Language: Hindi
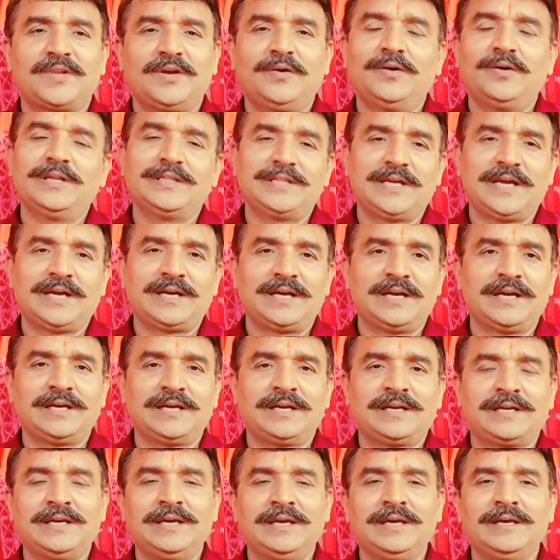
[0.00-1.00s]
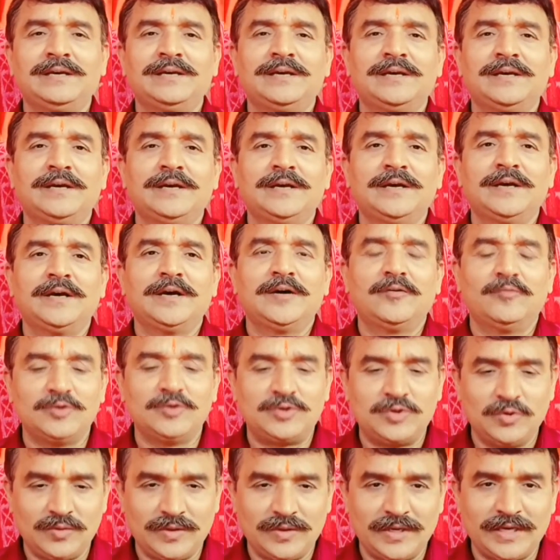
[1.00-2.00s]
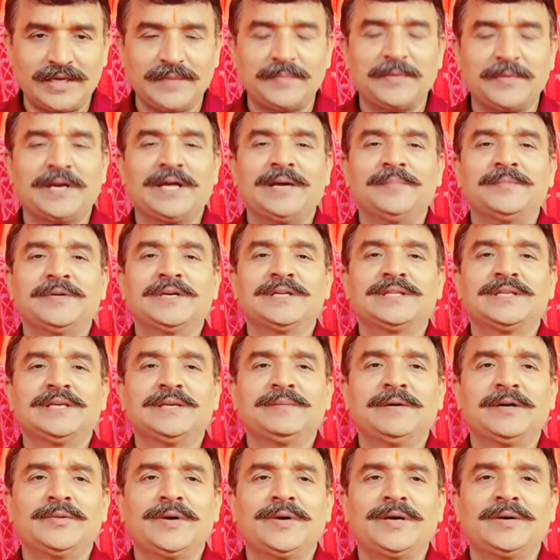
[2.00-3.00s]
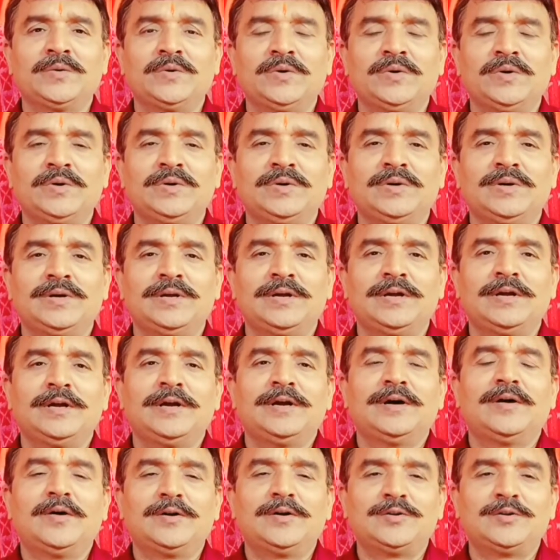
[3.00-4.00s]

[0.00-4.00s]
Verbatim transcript: और इतना कह करके वो झुक करके प्रणाम करते हैं भगवान को और